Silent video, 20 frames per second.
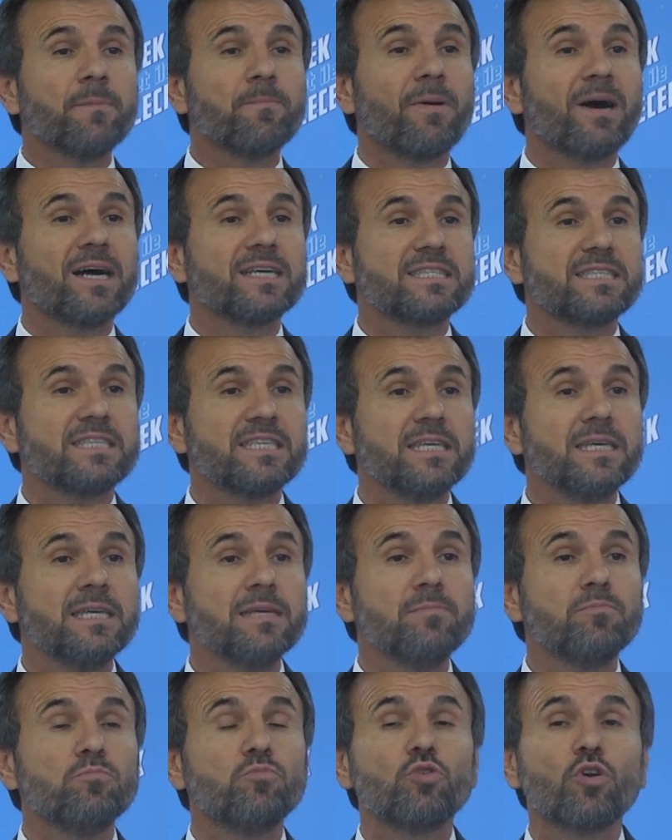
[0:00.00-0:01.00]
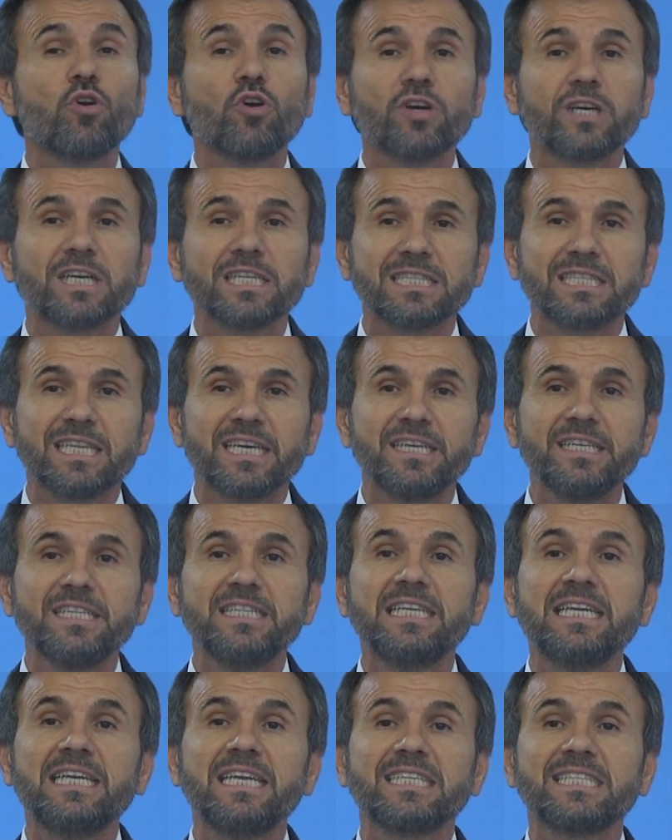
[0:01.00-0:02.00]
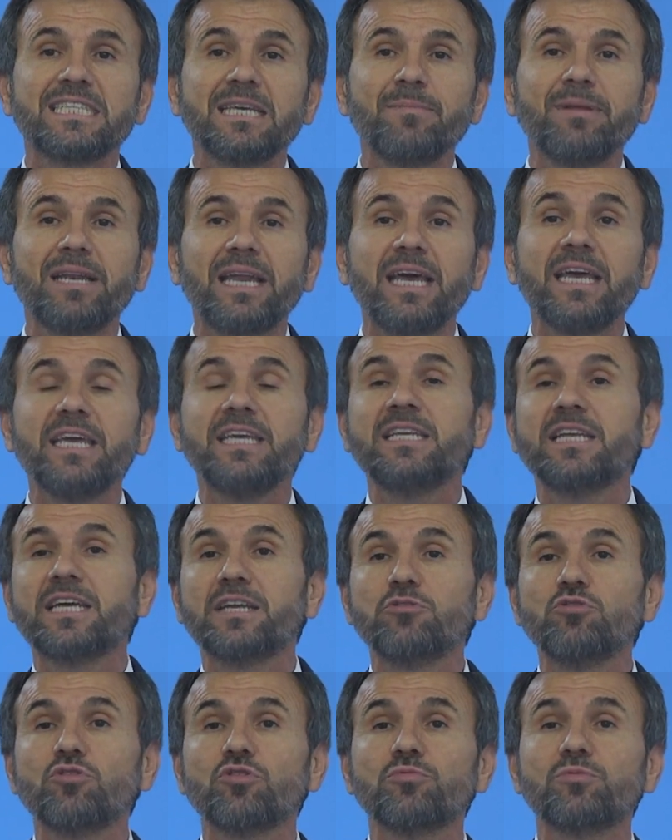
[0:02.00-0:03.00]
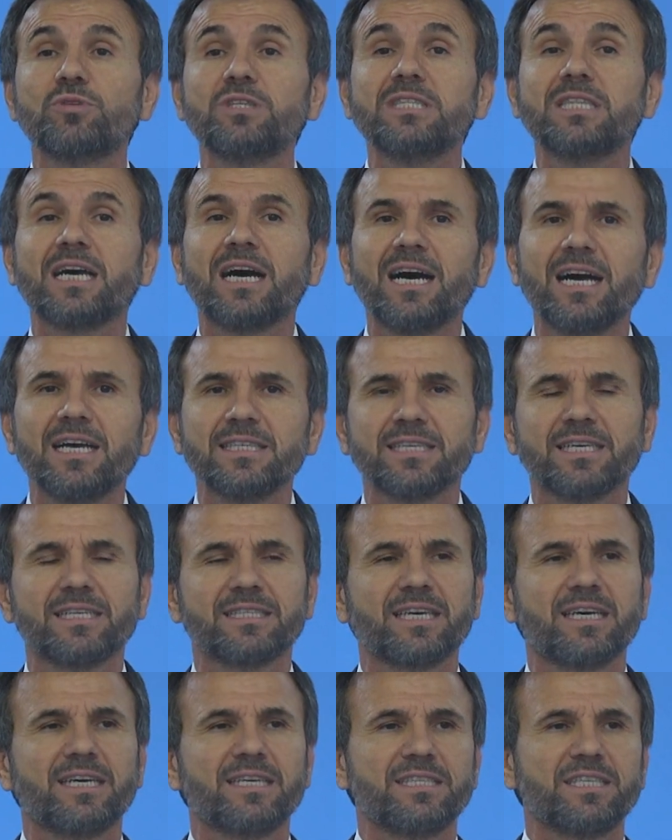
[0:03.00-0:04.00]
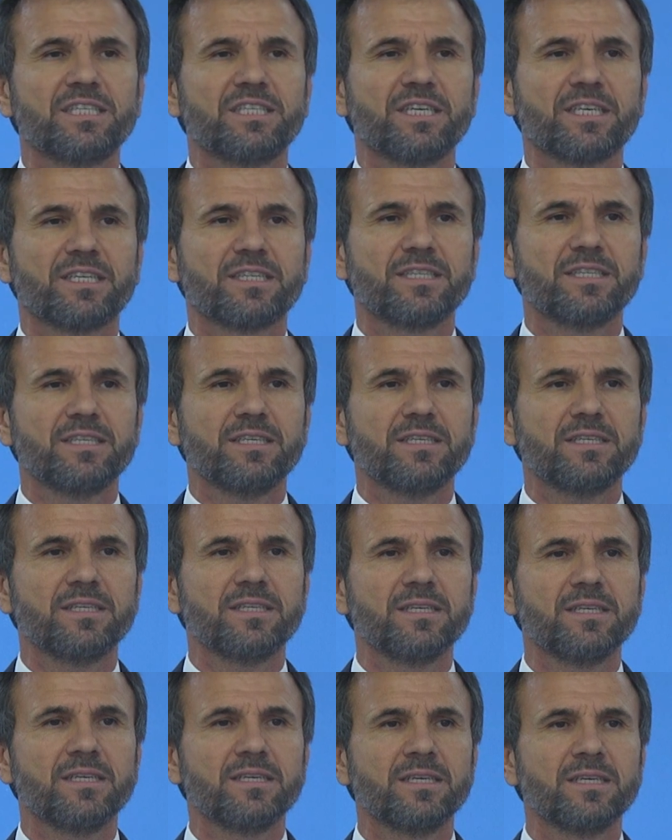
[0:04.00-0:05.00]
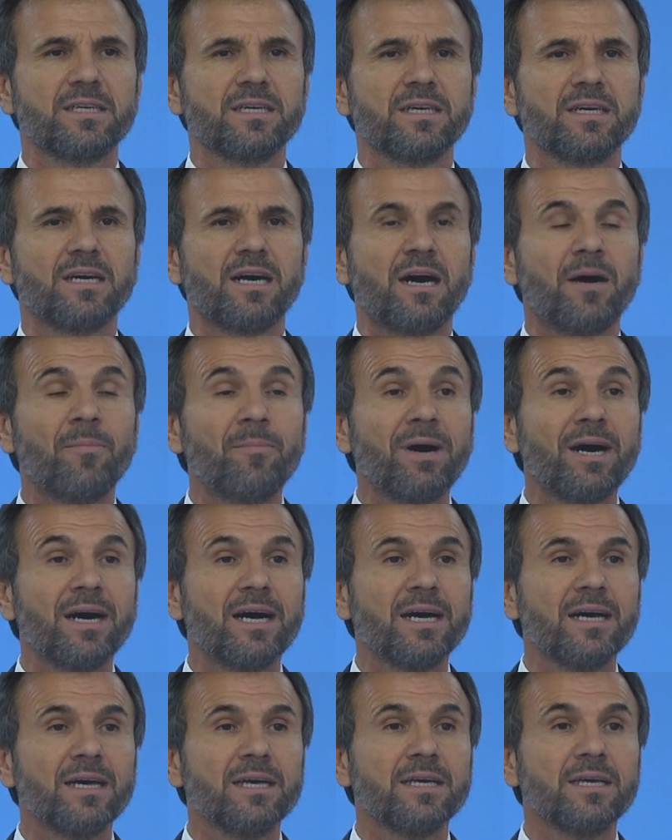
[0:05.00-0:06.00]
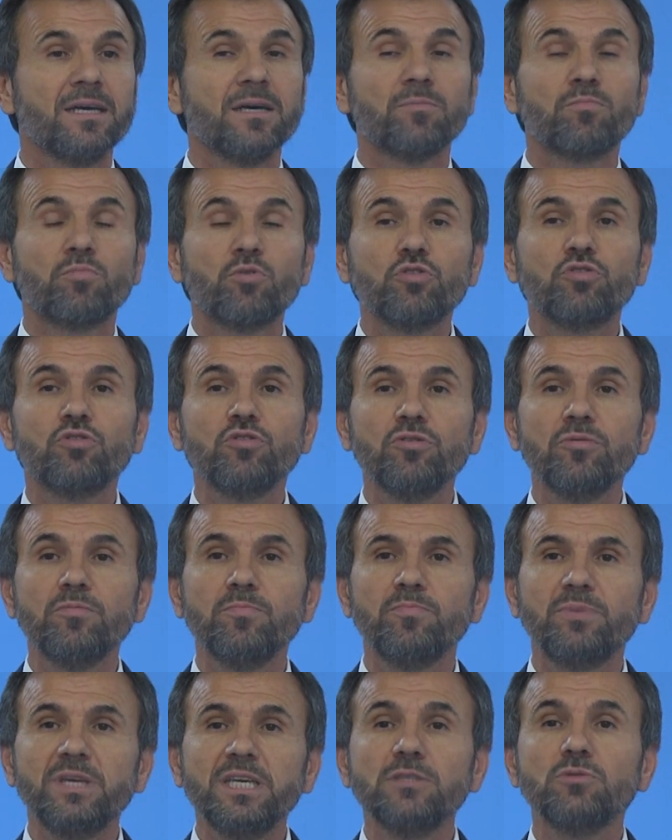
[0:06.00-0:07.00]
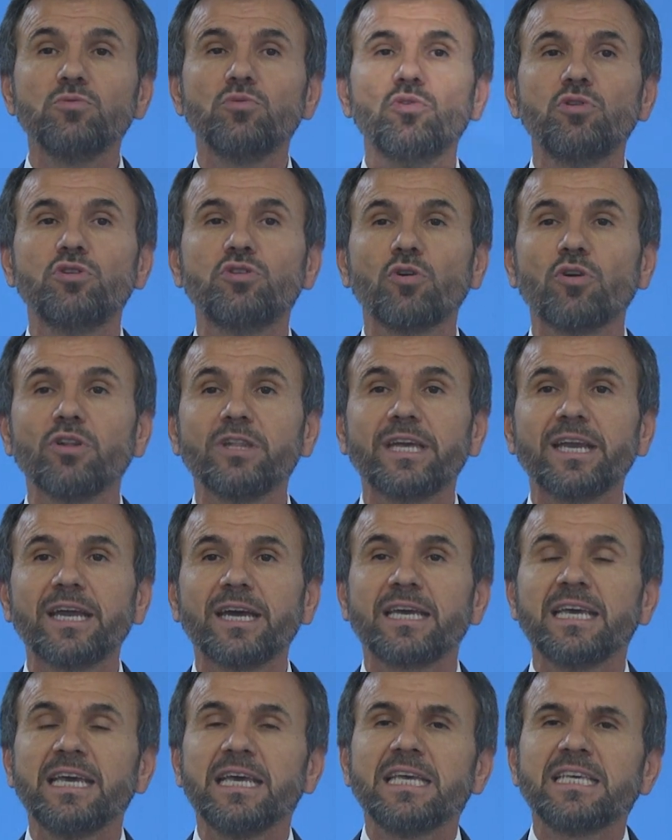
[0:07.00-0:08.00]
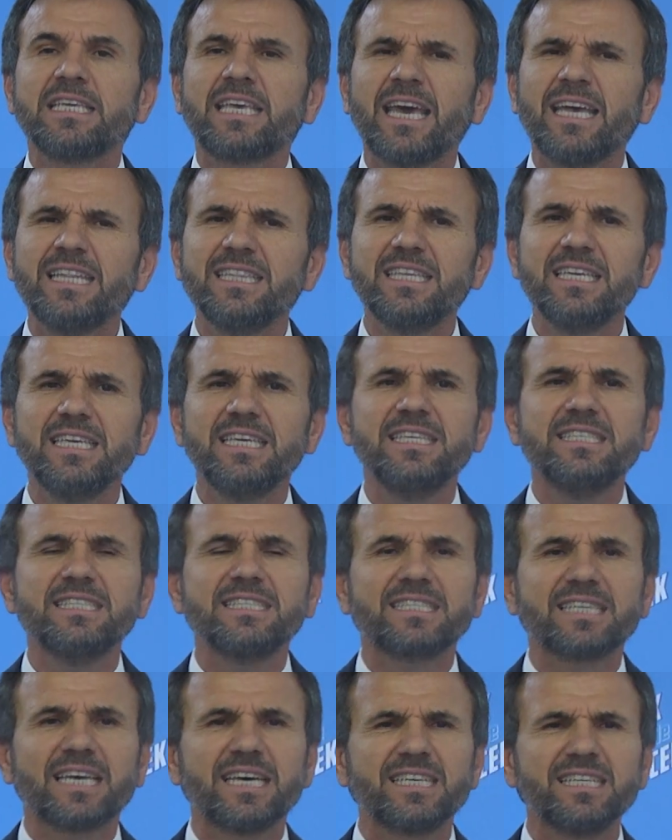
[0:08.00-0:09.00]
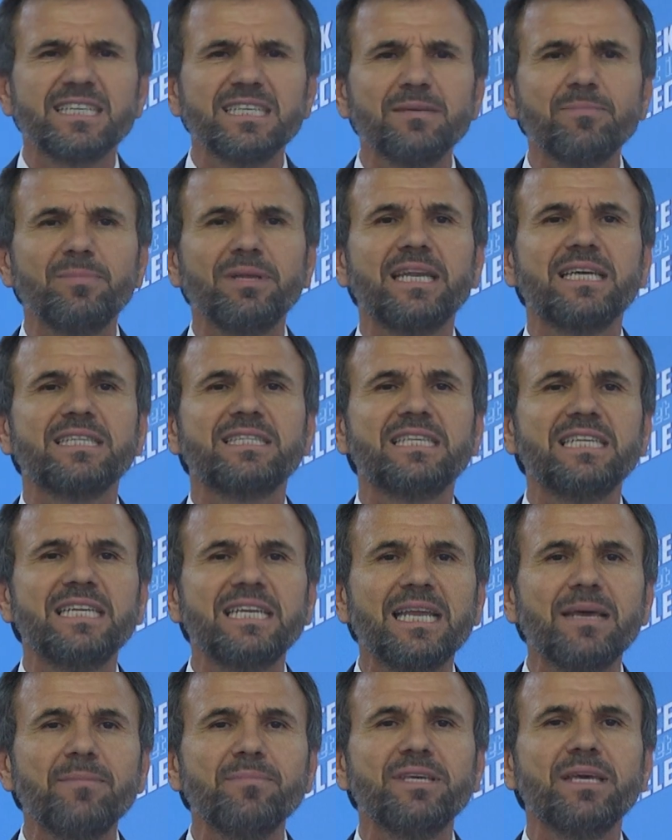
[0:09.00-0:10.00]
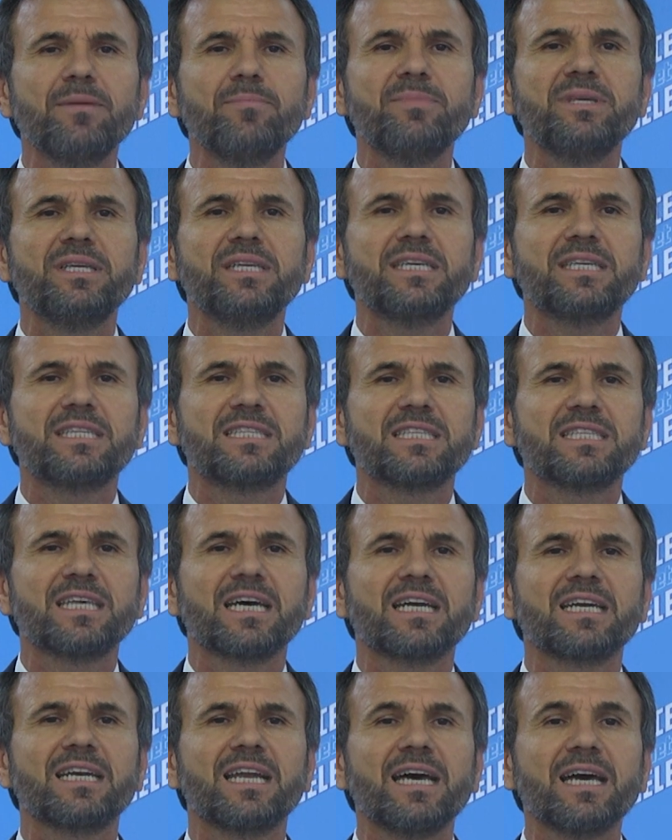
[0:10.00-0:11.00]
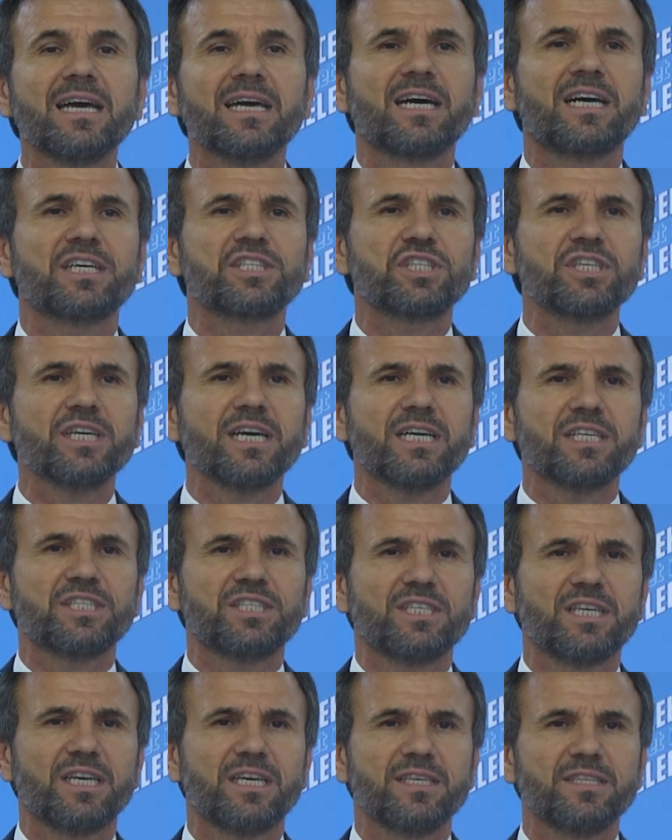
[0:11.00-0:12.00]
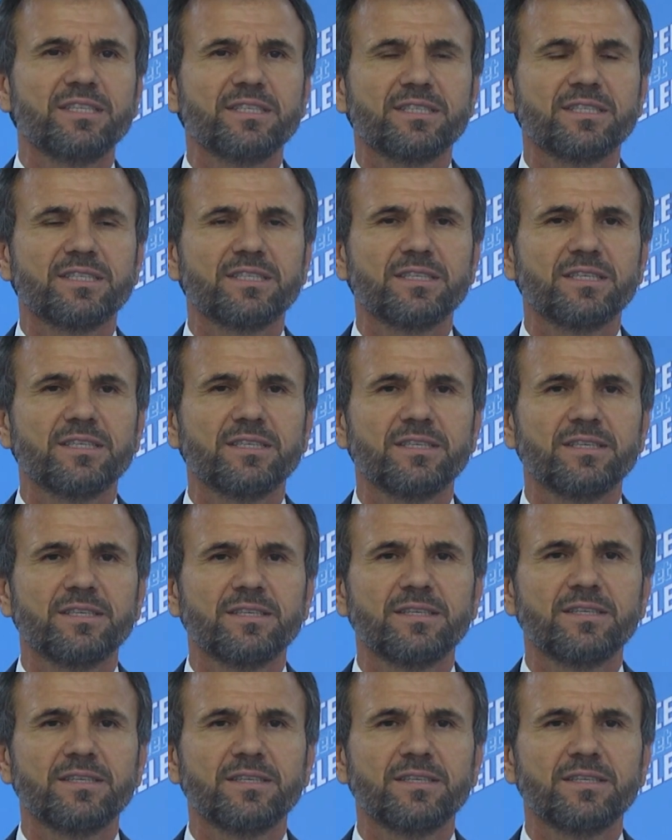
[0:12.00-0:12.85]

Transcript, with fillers: AK Parti bürokratlarını dinlese bile inanıyorum ki daha az hata edecektir. Ama bugün biz ülke olarak kendi insanını bile dinlemeyen bir iktidarla karşı karşıyayız